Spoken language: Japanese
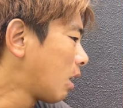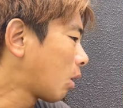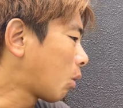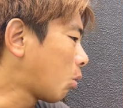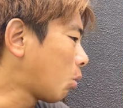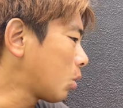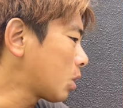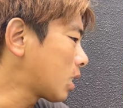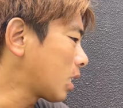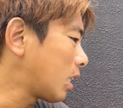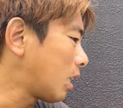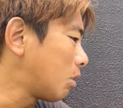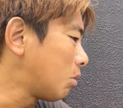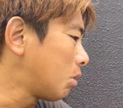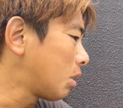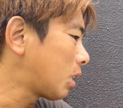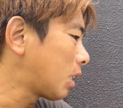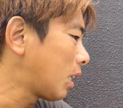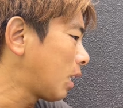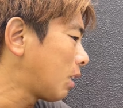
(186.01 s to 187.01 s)
コーチが
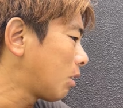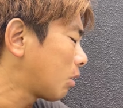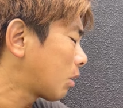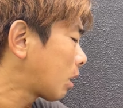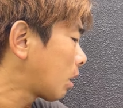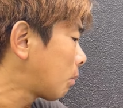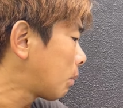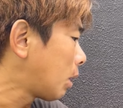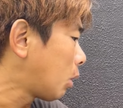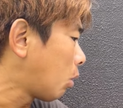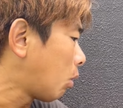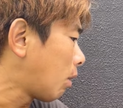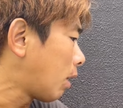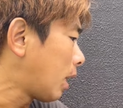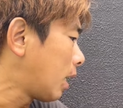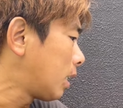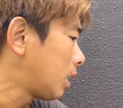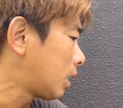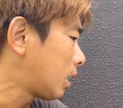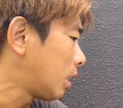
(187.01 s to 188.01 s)
浮いている球を
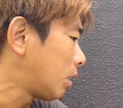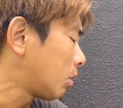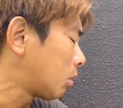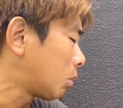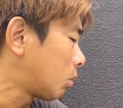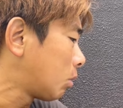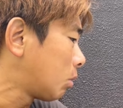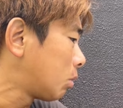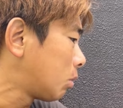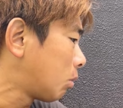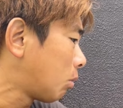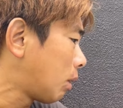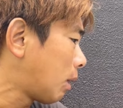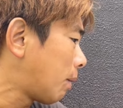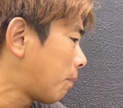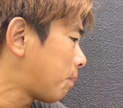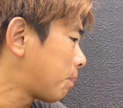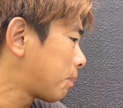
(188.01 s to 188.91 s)
入っているというのは、